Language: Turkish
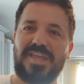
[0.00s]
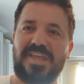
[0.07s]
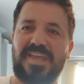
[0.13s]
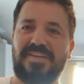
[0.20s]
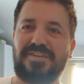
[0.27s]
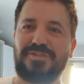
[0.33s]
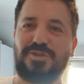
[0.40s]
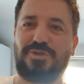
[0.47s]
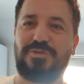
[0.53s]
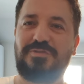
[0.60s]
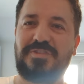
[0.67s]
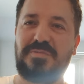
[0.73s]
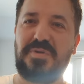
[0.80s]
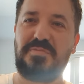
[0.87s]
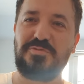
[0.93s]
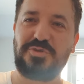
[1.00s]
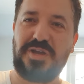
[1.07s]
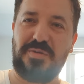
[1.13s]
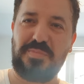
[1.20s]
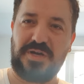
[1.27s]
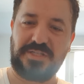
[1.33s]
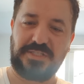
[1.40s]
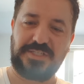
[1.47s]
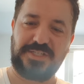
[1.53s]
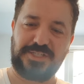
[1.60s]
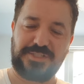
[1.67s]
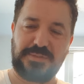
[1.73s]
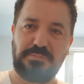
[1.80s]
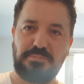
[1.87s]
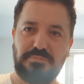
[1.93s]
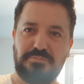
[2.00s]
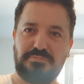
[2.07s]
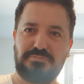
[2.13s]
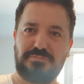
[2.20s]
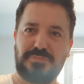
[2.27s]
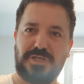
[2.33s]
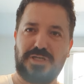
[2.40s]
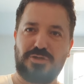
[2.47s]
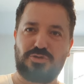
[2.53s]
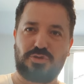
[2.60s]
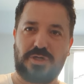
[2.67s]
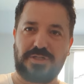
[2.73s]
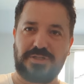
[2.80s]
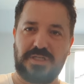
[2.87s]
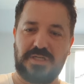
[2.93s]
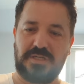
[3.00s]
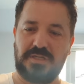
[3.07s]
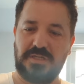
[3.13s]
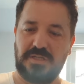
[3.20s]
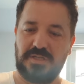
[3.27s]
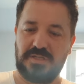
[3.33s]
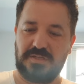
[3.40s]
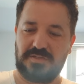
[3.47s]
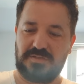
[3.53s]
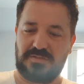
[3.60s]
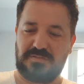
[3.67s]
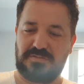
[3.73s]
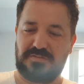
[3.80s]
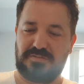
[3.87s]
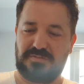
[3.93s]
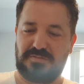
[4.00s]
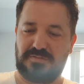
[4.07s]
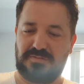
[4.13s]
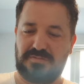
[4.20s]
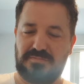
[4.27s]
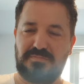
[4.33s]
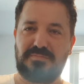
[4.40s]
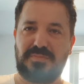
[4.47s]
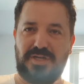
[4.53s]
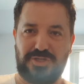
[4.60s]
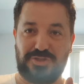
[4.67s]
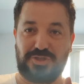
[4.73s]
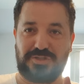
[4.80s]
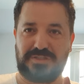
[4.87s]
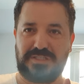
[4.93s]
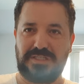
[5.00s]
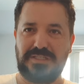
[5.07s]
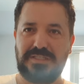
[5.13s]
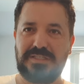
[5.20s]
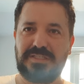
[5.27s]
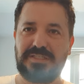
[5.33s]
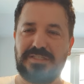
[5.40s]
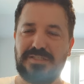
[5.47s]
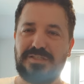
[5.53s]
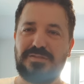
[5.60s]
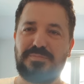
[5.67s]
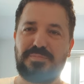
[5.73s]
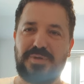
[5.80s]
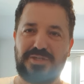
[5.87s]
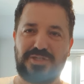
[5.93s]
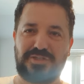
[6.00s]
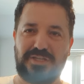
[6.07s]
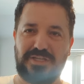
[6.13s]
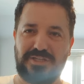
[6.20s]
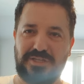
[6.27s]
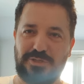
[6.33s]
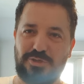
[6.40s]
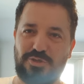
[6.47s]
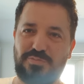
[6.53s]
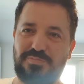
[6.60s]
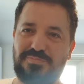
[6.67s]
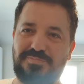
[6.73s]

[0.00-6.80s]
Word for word: Evet gördüğünüz gibi ben bunun kapağını kırdım. E, şu anda e, açık değil. Peçeteyle deniyorum.